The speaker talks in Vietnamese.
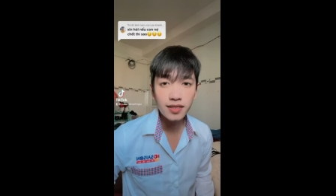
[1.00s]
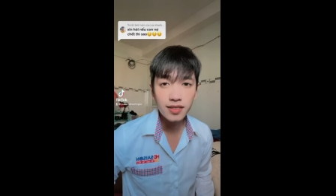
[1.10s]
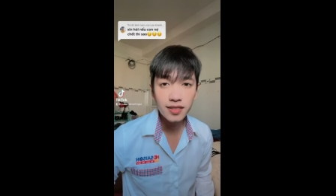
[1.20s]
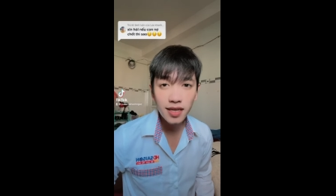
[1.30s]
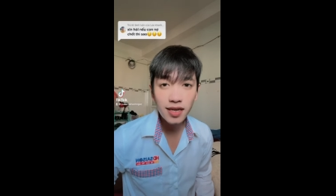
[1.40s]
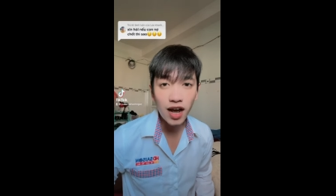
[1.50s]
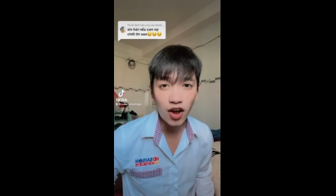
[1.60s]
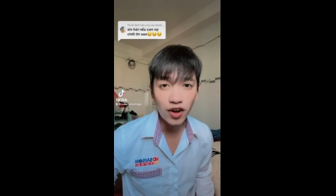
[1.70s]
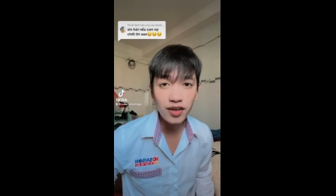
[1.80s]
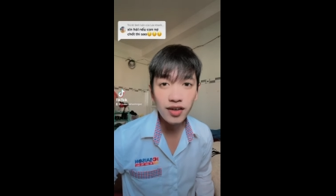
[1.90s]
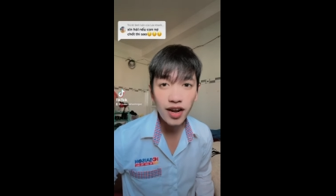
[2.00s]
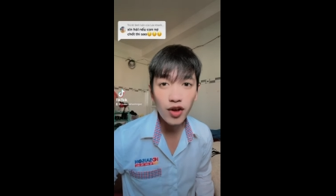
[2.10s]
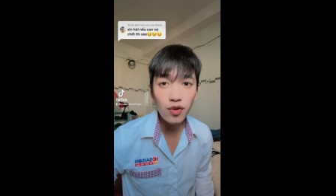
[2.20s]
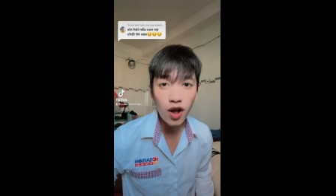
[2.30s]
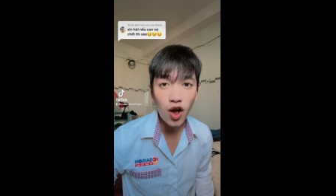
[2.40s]
xin hỏi
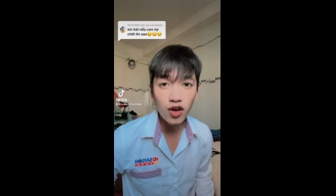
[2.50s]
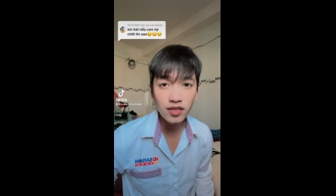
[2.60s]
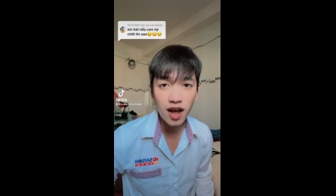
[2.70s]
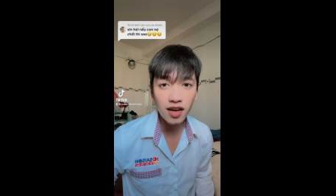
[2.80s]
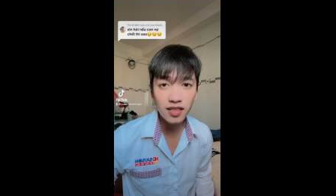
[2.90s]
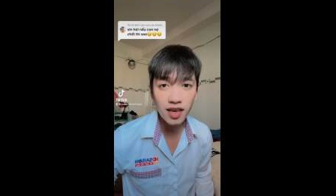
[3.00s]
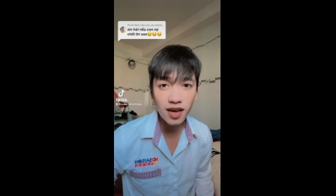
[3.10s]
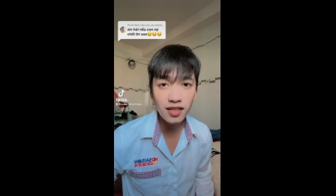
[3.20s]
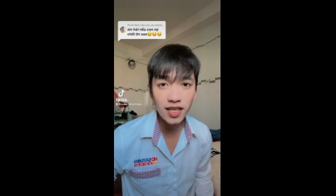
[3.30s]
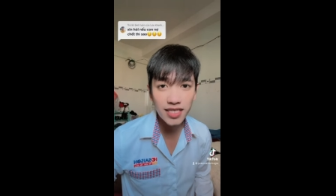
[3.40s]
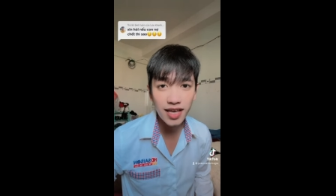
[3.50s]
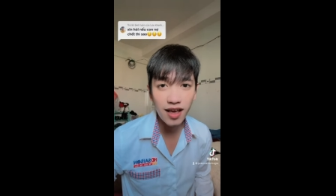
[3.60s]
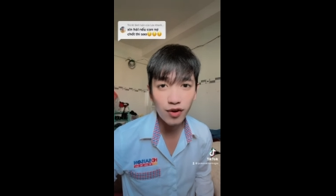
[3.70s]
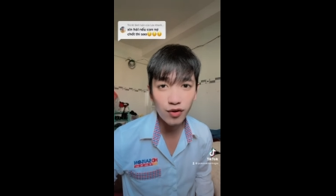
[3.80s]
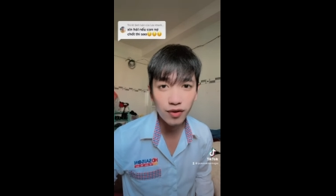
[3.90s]
nếu con nợ chết thì
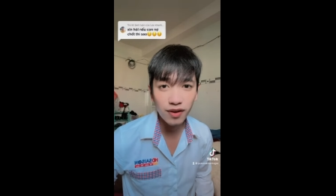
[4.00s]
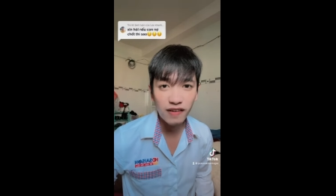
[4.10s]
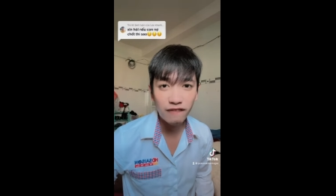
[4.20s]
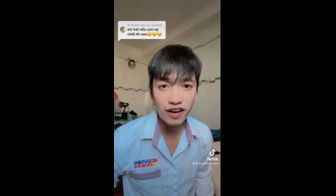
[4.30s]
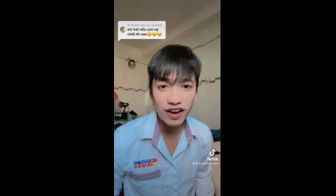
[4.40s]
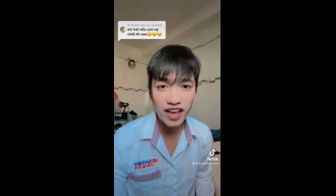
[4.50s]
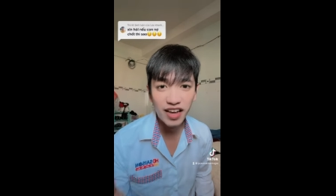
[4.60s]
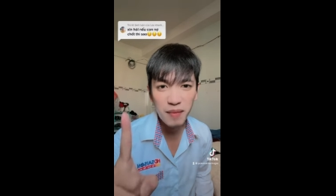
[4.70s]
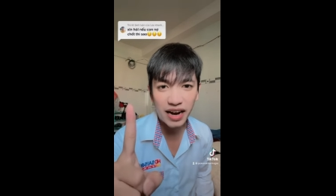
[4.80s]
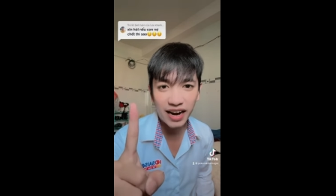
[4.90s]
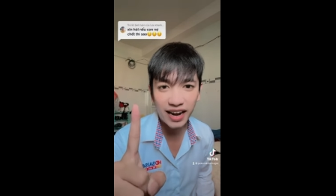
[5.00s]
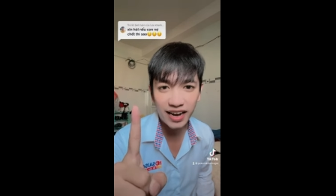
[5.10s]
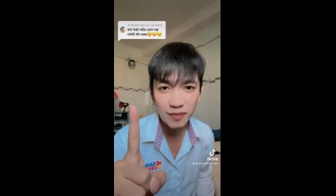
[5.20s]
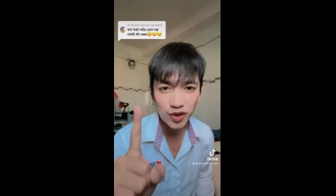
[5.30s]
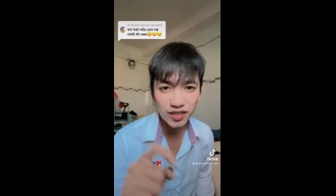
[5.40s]
sao và để cái mặt này
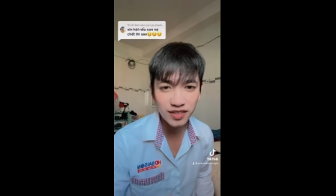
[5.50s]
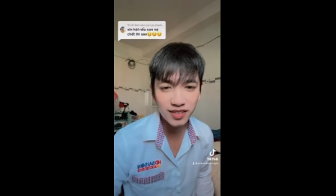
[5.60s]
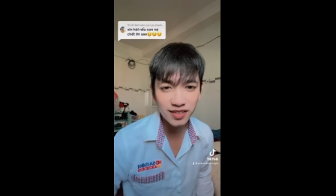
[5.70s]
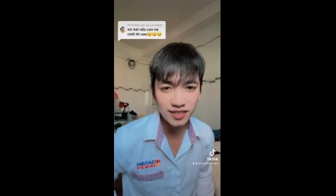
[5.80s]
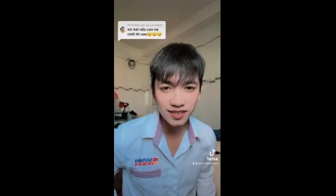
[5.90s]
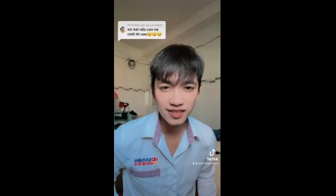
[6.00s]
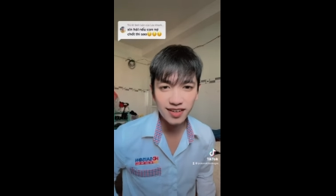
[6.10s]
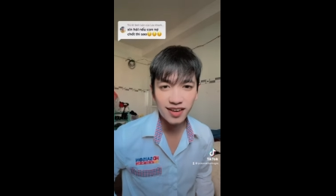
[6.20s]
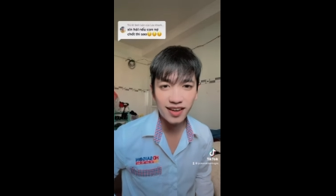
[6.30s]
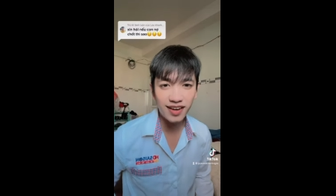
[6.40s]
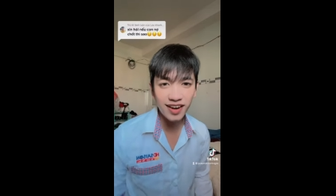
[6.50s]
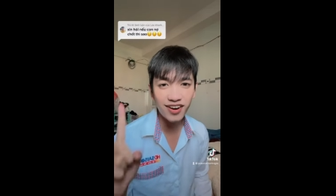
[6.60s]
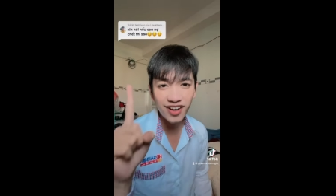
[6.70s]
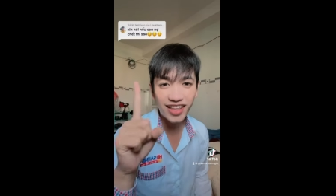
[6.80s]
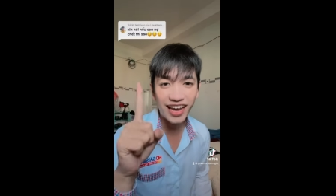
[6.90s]
nè mọi người ý là
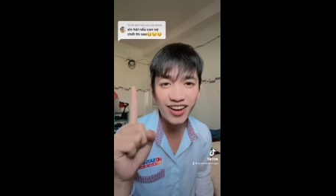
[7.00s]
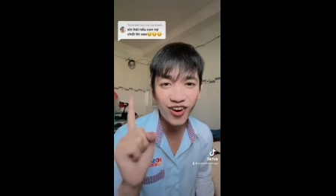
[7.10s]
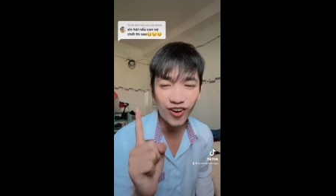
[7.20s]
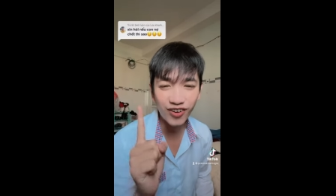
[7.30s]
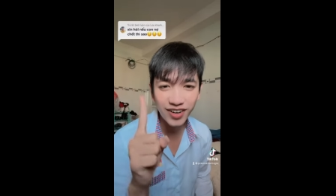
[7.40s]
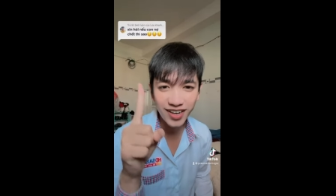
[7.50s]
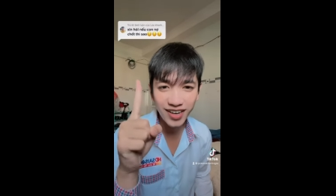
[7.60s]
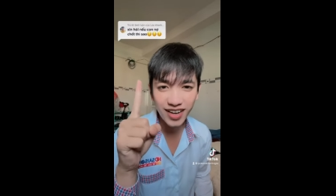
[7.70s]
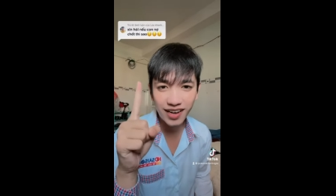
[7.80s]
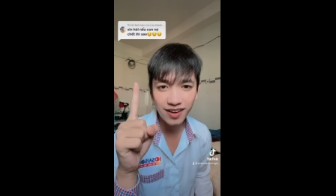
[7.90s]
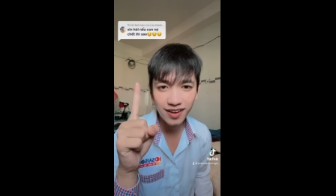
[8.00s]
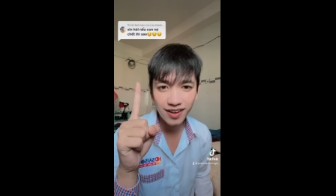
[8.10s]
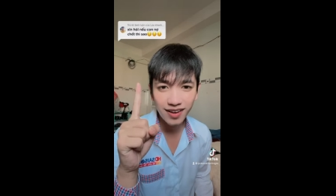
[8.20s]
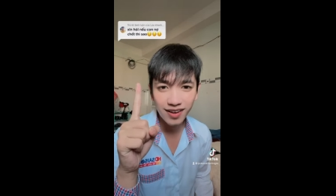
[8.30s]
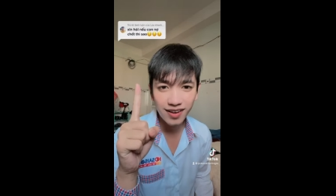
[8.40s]
rất là thái độ ý là
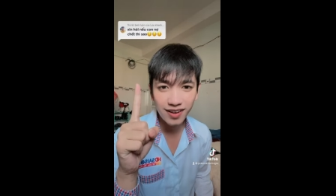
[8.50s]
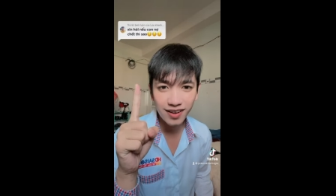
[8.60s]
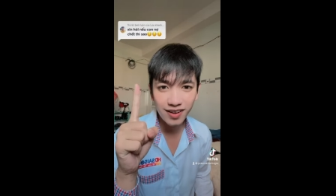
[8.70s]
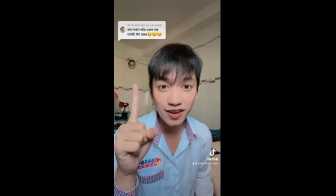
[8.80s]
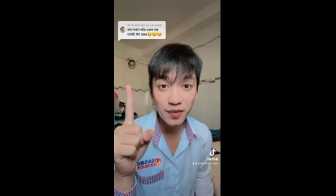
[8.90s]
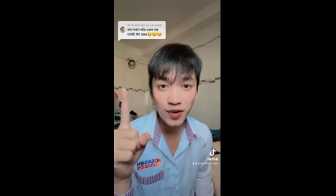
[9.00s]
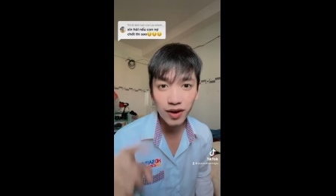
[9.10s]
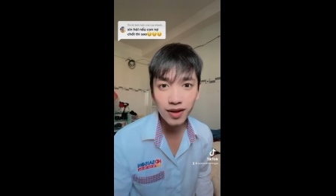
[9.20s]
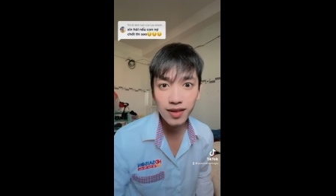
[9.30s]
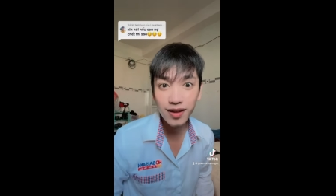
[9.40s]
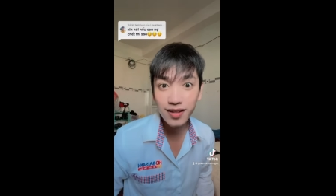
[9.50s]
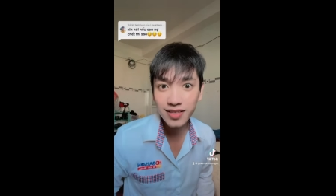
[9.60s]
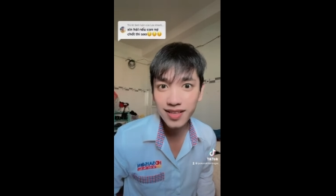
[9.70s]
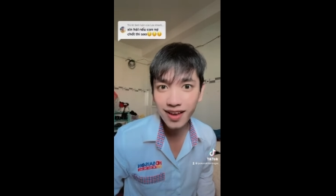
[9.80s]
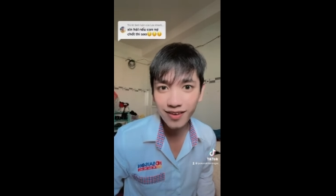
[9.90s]
nếu mà con nợ chết thì
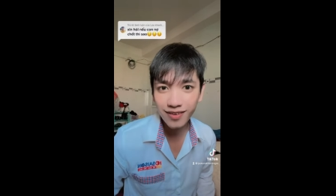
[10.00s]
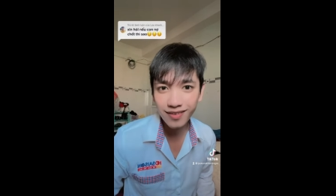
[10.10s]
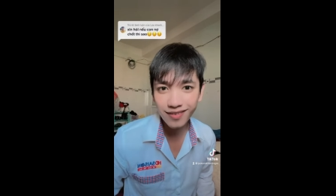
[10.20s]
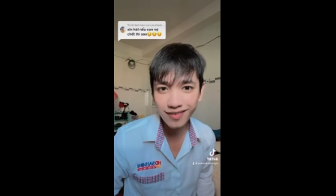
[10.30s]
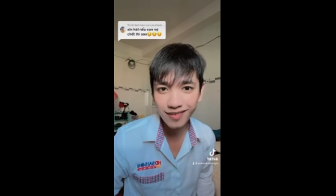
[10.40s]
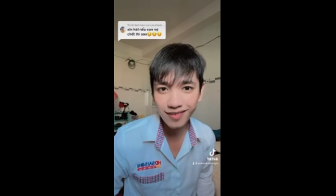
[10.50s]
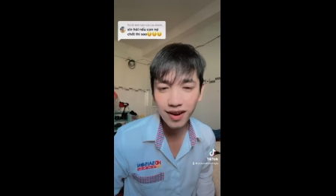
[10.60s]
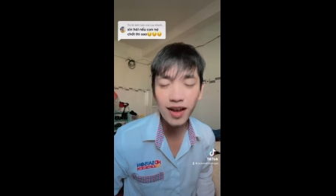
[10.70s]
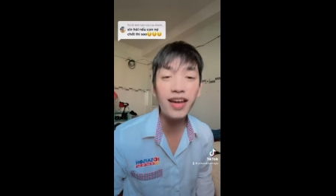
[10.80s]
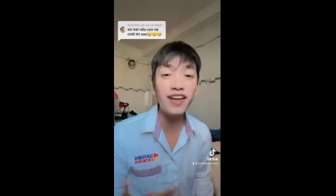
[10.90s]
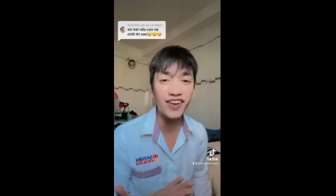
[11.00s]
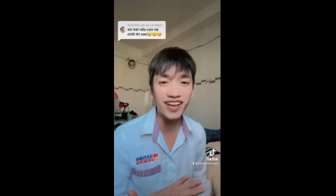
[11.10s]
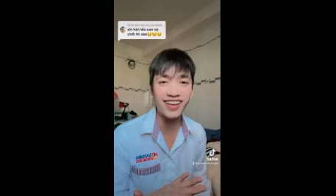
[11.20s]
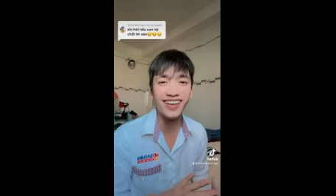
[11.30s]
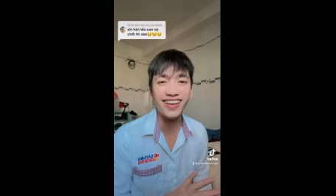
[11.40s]
sao ý là vậy